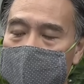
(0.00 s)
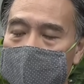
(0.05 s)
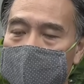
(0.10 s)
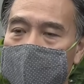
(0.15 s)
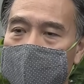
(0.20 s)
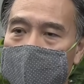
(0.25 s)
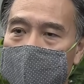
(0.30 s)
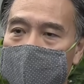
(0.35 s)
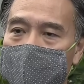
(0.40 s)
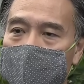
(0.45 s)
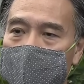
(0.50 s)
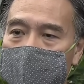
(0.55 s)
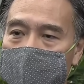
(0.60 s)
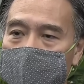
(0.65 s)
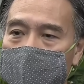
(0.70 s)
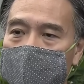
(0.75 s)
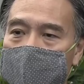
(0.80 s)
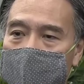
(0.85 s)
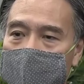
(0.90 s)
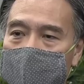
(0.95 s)
では
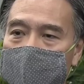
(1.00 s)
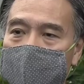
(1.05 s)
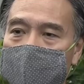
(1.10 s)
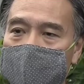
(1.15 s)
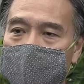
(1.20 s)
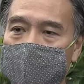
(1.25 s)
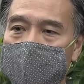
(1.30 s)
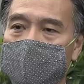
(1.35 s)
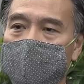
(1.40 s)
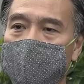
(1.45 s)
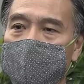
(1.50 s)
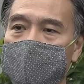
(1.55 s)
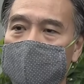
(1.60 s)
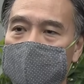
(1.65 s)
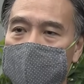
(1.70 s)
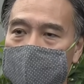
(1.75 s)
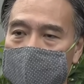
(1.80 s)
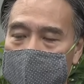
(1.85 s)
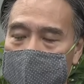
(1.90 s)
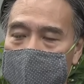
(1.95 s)
非常に感染者数
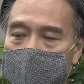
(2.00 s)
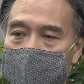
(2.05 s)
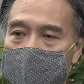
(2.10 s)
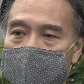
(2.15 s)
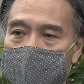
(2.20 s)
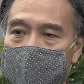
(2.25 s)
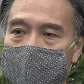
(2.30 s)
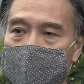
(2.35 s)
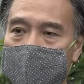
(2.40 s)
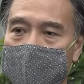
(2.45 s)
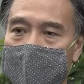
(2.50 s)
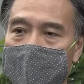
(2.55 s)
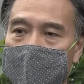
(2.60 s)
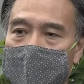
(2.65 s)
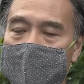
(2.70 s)
多い状況ですし、